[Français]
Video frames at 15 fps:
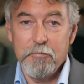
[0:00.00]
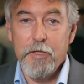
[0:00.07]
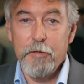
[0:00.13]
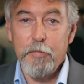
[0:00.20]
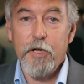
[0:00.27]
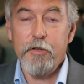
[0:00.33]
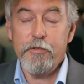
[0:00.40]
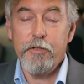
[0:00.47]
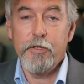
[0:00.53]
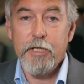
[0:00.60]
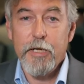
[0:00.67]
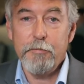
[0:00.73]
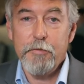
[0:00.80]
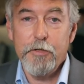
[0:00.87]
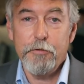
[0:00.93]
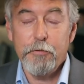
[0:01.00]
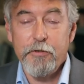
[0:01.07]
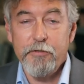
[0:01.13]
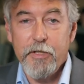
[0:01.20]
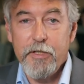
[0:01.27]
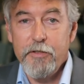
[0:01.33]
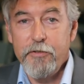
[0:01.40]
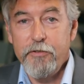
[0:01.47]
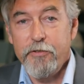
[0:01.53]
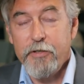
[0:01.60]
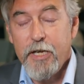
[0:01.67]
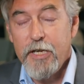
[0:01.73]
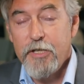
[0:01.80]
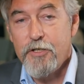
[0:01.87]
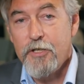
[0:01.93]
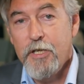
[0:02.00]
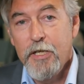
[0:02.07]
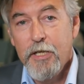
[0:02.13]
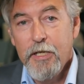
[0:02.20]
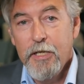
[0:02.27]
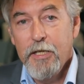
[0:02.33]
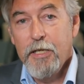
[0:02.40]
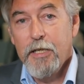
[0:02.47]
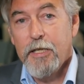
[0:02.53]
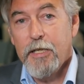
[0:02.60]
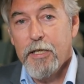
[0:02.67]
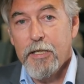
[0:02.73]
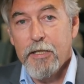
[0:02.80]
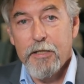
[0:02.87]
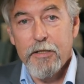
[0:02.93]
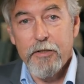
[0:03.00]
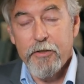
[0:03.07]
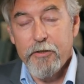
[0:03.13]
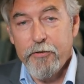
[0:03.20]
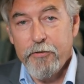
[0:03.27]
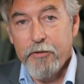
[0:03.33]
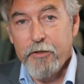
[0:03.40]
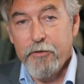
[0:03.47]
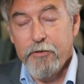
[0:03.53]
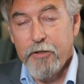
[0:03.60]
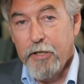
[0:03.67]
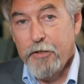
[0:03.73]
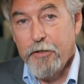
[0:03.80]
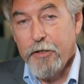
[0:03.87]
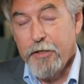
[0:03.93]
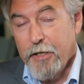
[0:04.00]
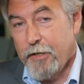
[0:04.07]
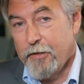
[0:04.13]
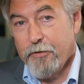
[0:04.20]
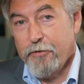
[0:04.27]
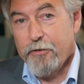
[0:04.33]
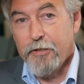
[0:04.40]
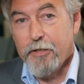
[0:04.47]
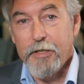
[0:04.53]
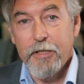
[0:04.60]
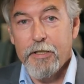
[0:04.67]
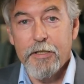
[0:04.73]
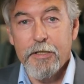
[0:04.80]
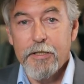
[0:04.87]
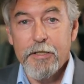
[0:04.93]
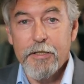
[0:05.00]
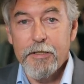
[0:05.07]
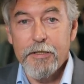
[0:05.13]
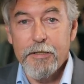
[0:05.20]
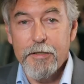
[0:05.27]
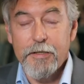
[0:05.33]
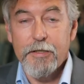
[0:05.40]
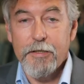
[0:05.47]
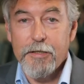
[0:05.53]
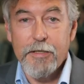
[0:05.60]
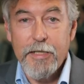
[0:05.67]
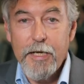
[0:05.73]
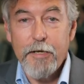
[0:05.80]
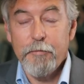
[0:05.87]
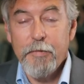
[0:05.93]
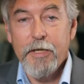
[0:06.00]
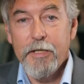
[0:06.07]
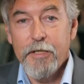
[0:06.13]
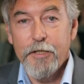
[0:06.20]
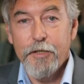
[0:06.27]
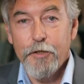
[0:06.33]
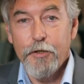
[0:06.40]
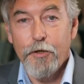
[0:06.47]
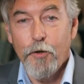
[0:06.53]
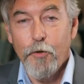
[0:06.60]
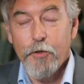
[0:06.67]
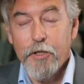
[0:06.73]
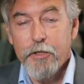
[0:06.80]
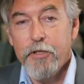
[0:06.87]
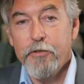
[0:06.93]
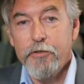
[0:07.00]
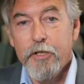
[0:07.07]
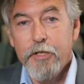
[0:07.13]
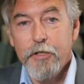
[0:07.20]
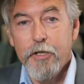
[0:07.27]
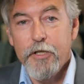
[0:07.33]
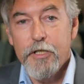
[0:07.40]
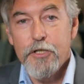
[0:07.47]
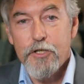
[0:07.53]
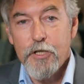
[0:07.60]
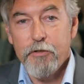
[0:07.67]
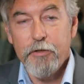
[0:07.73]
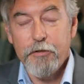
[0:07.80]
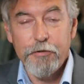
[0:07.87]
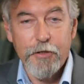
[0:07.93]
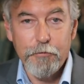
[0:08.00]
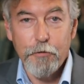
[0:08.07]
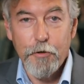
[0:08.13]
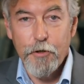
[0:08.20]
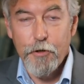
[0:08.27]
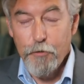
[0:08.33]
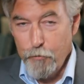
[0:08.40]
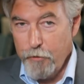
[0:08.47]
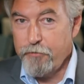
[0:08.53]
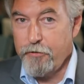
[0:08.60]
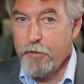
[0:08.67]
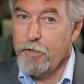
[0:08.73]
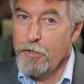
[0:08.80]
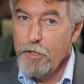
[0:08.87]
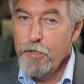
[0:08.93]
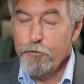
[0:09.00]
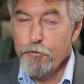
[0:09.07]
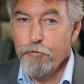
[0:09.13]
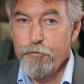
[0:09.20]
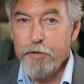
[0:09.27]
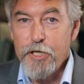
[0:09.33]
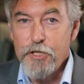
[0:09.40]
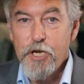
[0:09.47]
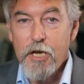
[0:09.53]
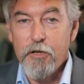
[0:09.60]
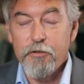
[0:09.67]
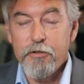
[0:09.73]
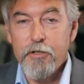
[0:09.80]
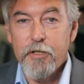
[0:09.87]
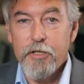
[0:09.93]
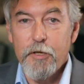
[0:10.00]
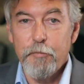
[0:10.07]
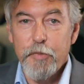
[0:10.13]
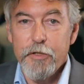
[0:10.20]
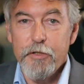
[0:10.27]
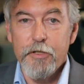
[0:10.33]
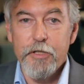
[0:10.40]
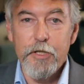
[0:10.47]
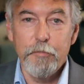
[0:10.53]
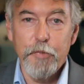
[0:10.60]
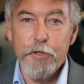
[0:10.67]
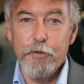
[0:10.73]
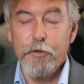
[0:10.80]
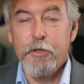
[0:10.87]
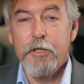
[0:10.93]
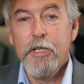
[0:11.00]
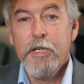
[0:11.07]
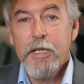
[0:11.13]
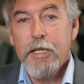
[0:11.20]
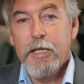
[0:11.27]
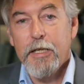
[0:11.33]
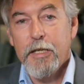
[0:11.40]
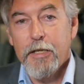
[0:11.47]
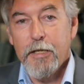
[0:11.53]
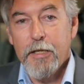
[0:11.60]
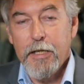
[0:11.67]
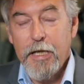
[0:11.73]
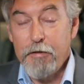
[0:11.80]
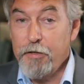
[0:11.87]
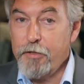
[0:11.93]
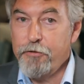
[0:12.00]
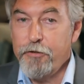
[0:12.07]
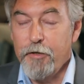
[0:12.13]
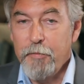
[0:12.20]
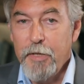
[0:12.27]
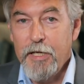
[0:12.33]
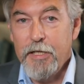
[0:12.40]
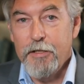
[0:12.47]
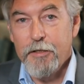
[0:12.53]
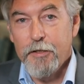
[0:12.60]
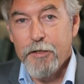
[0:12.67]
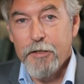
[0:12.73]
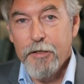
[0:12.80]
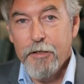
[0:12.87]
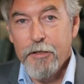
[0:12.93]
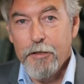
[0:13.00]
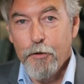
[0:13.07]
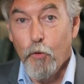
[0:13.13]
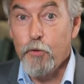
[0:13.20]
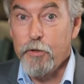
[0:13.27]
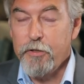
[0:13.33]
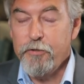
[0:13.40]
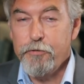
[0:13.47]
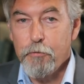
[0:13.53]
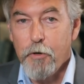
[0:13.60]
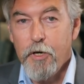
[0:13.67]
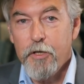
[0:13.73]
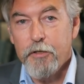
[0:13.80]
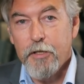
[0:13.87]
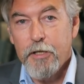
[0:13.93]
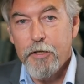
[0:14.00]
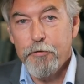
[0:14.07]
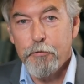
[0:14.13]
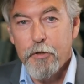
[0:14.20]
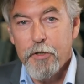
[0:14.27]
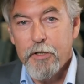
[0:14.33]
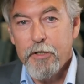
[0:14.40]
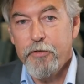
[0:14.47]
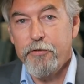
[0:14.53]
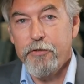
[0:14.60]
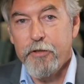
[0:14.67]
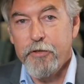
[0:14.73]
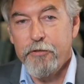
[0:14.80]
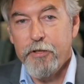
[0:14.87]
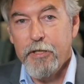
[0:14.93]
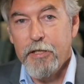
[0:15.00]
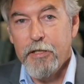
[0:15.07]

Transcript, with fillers: dépasse le cap des 70 sièges. Euh, c'est étonnant. C'est euh, clairement, euh, on a décidé de donner une chance à François Legault et c'est une vraie chance. Là. Il n'y a, pas de doute. inversement, l'autre histoire de la soirée, c'est